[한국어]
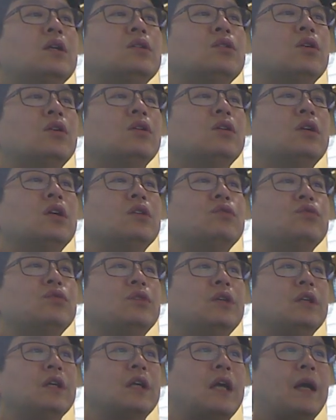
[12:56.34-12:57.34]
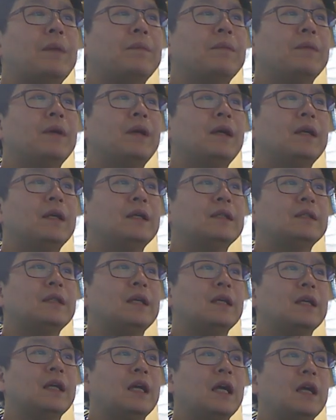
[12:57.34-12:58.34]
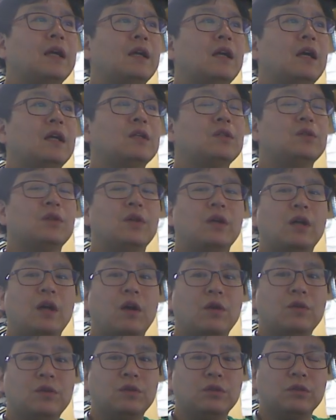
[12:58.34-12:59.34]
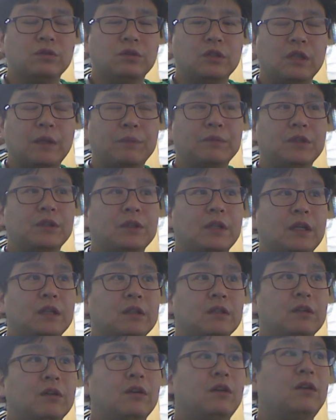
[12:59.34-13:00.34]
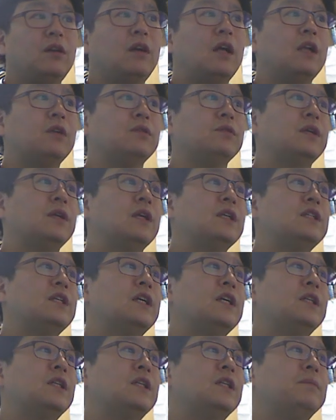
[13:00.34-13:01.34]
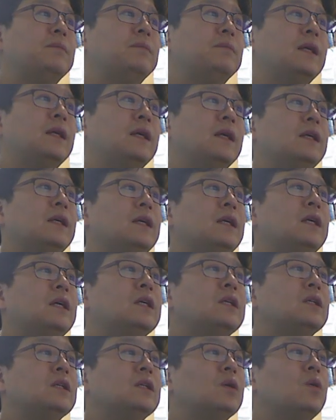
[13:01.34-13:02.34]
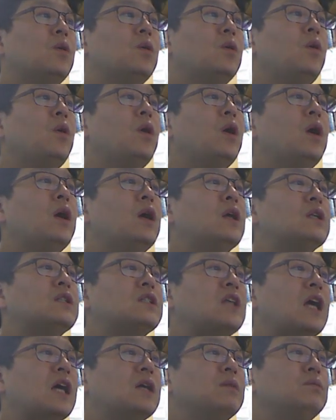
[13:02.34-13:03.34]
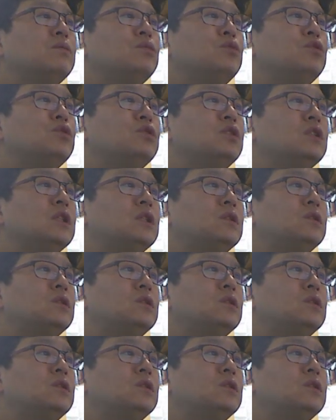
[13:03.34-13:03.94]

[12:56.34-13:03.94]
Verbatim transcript: 절개 주위의 감각 이상, 감각 저가 하 어느 정도 남는다는 거 알고 계셔야 됩니다. 그리고 장무지